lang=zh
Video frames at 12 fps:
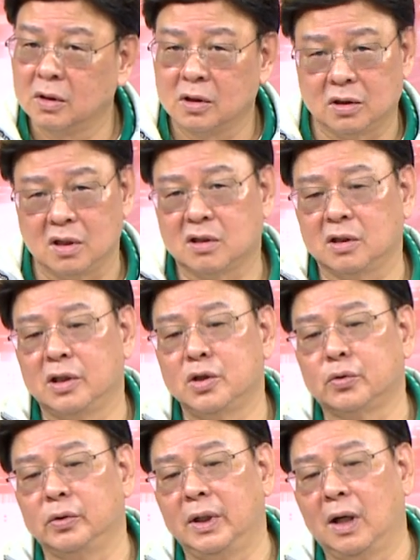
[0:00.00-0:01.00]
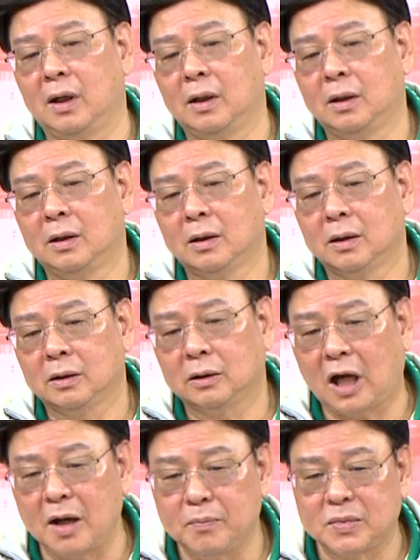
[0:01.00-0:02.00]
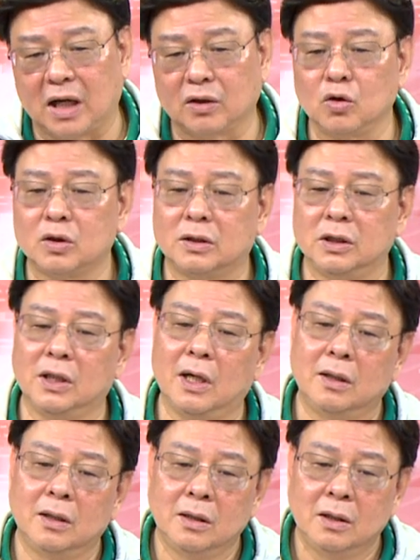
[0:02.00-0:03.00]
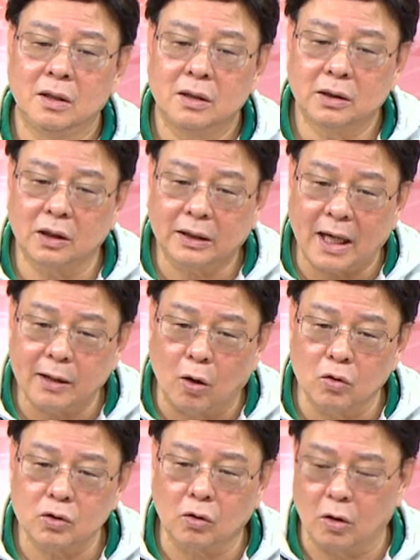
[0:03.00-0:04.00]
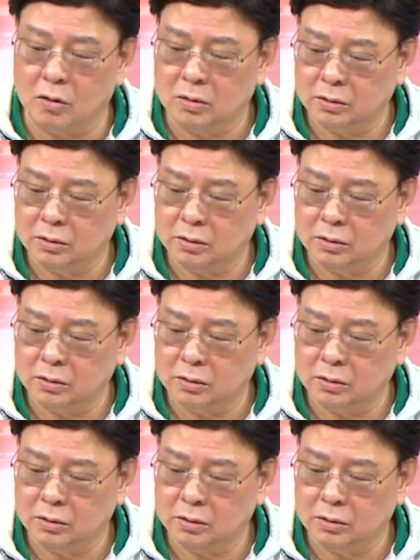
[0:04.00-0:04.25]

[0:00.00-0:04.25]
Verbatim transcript: 真是很准啊。该涨就你看这个该空就空。